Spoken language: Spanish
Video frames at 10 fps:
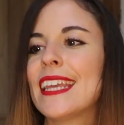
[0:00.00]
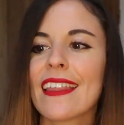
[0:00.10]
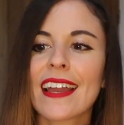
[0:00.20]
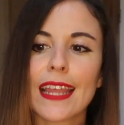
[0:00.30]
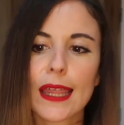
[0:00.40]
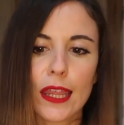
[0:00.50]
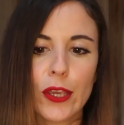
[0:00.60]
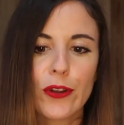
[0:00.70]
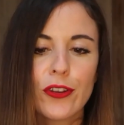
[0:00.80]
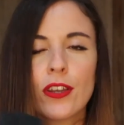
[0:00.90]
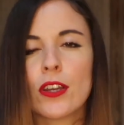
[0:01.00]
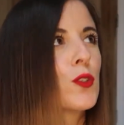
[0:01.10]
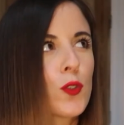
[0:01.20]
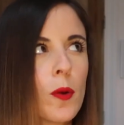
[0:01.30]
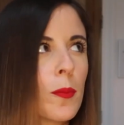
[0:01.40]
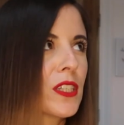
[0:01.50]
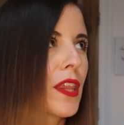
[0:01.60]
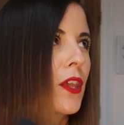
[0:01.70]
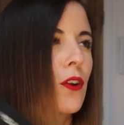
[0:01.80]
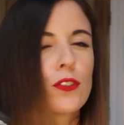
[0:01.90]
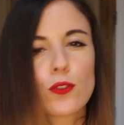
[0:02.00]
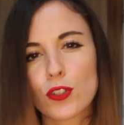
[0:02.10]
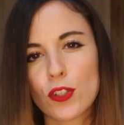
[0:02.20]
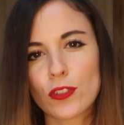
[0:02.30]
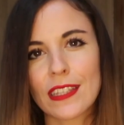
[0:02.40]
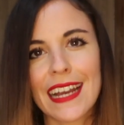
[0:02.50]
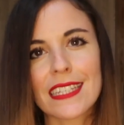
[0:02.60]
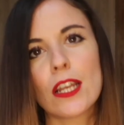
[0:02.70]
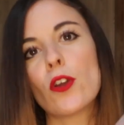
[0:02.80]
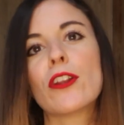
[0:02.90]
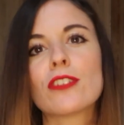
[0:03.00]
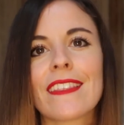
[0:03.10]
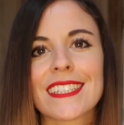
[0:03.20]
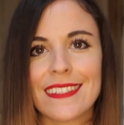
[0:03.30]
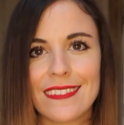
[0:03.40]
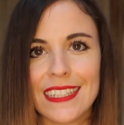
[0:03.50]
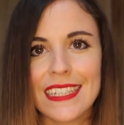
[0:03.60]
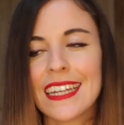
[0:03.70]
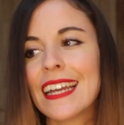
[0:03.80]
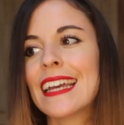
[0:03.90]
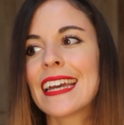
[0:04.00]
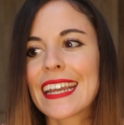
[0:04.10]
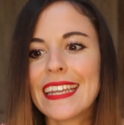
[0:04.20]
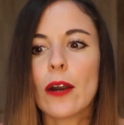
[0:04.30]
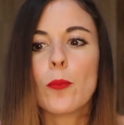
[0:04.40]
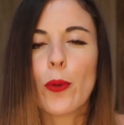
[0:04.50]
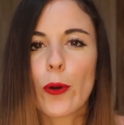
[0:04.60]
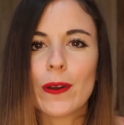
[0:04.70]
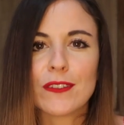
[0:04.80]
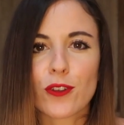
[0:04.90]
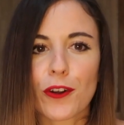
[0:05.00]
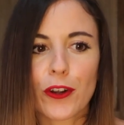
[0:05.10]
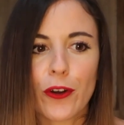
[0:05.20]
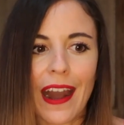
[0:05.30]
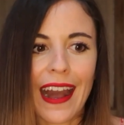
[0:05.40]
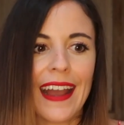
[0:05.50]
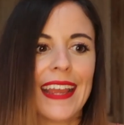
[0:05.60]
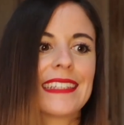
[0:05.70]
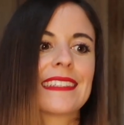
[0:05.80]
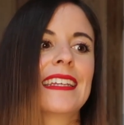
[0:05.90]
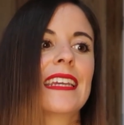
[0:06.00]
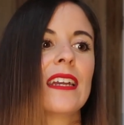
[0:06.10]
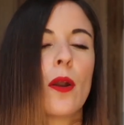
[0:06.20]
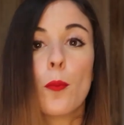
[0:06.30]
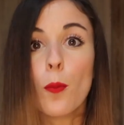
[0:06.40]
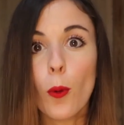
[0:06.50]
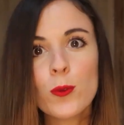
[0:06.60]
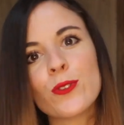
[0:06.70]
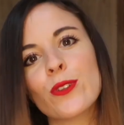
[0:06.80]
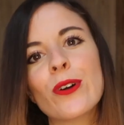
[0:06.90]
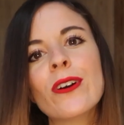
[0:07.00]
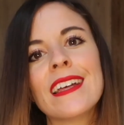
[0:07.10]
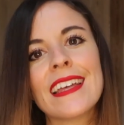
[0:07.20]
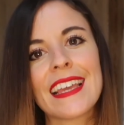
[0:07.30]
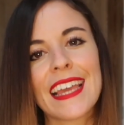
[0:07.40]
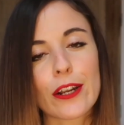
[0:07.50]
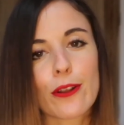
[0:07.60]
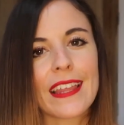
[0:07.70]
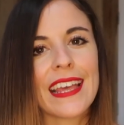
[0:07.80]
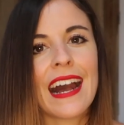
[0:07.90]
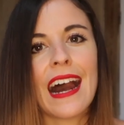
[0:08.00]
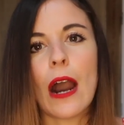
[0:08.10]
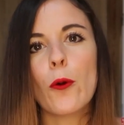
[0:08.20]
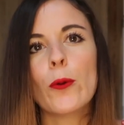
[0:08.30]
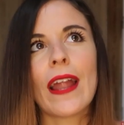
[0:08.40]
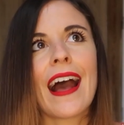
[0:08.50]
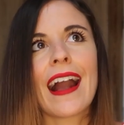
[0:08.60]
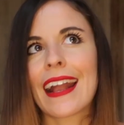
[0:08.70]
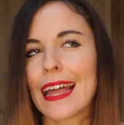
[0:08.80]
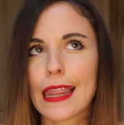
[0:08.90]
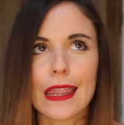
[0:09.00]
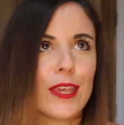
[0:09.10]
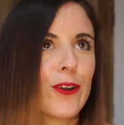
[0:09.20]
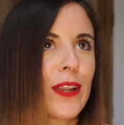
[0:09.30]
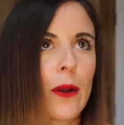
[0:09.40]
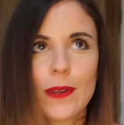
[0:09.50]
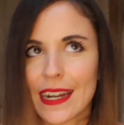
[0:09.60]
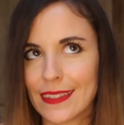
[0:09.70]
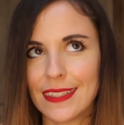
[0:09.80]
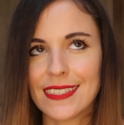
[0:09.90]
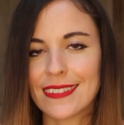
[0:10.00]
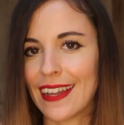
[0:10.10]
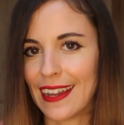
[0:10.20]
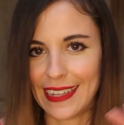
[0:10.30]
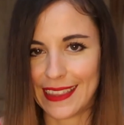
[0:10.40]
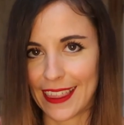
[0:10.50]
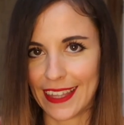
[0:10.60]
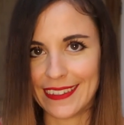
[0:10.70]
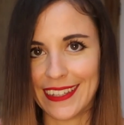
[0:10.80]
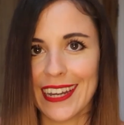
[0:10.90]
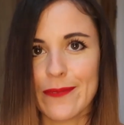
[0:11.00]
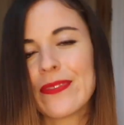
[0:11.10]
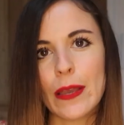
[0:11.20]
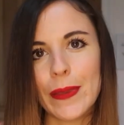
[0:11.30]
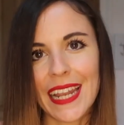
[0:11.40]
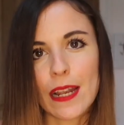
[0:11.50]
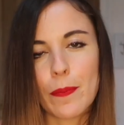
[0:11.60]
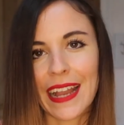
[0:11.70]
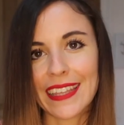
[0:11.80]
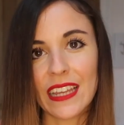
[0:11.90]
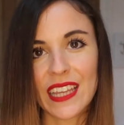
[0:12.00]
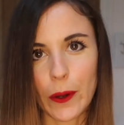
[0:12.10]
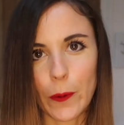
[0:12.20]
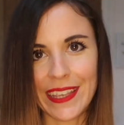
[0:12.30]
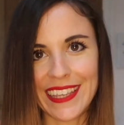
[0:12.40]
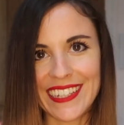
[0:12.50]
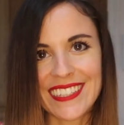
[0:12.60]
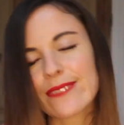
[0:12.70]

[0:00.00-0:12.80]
y cada creación, su composición, sus notas, lo que nos hace sentir, gira un poco en torno a ese mundo que rodea a una canción, a un artista, etcétera. Mirad el packaging, qué guay